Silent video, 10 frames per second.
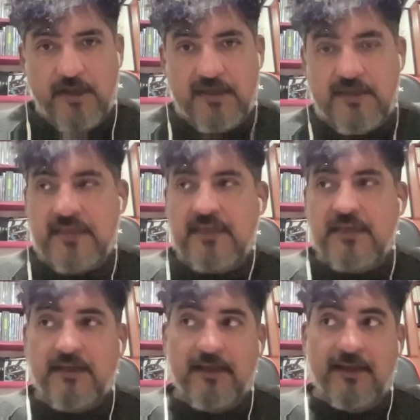
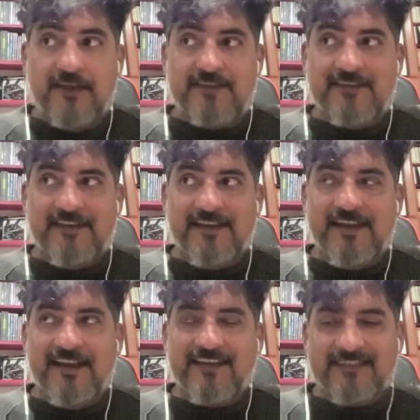Y
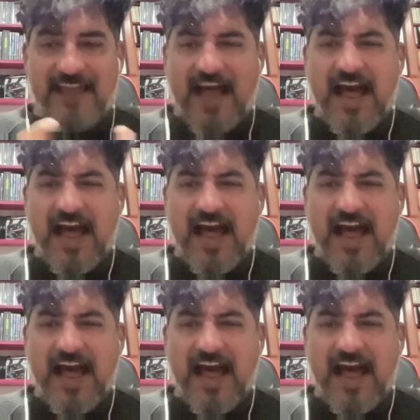tiene este